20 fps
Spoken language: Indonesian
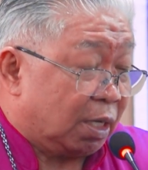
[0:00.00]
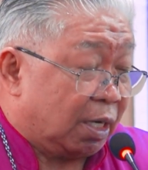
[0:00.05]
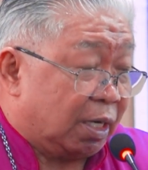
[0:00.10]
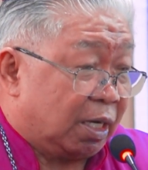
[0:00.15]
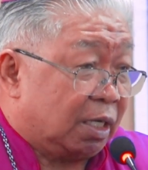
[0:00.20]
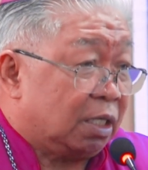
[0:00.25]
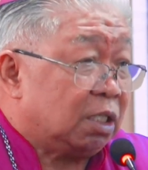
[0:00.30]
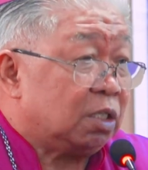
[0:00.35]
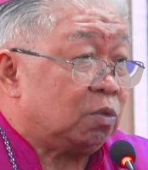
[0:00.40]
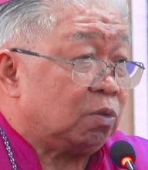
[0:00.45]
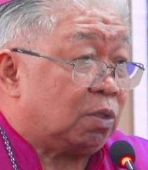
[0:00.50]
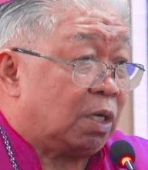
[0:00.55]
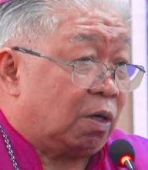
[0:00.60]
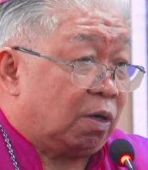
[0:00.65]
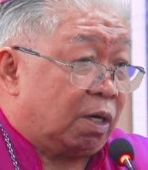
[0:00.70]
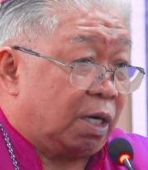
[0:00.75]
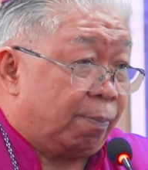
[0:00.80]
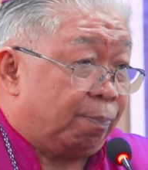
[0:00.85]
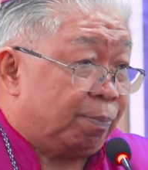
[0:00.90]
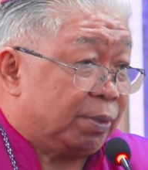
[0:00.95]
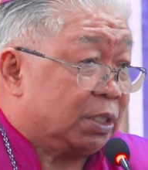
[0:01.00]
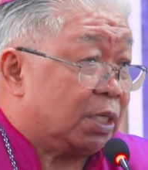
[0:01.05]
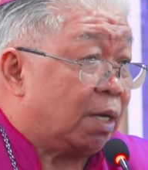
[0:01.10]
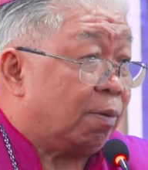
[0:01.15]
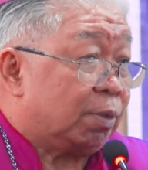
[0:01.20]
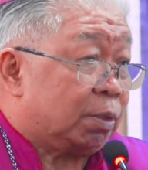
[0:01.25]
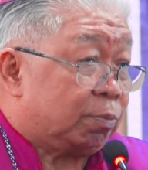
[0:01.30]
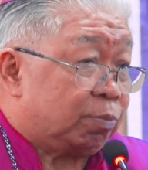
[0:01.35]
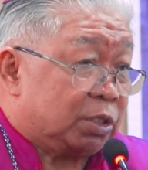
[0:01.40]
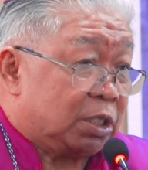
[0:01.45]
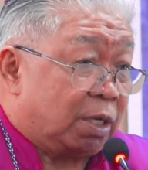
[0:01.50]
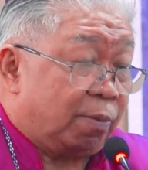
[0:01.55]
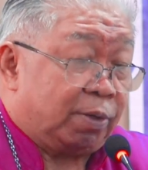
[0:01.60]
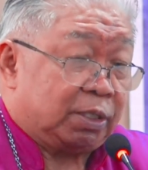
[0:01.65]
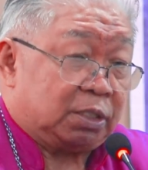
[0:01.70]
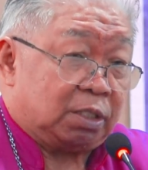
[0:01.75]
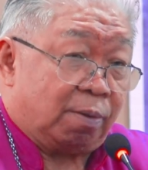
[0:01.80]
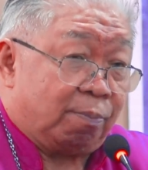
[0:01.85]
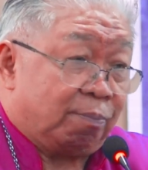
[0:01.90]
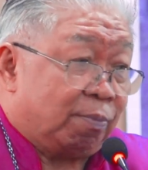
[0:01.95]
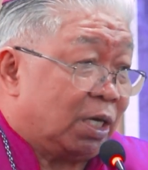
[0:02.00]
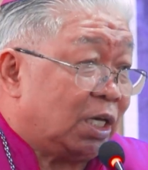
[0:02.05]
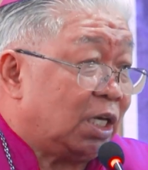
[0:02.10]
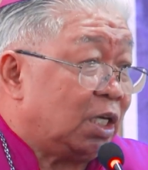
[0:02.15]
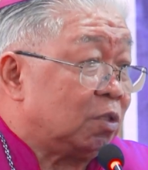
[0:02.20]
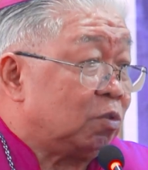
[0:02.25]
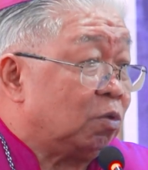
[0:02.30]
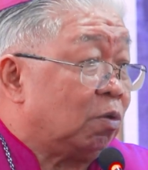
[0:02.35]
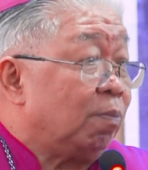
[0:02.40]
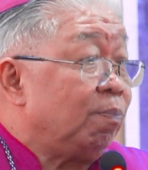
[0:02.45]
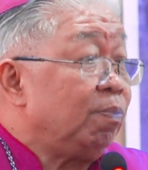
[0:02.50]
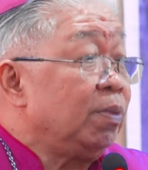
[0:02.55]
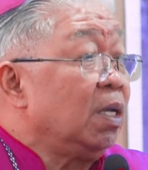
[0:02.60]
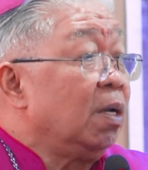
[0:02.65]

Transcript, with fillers: Karena itu kalau ada pejabat-pejabat yang begitu,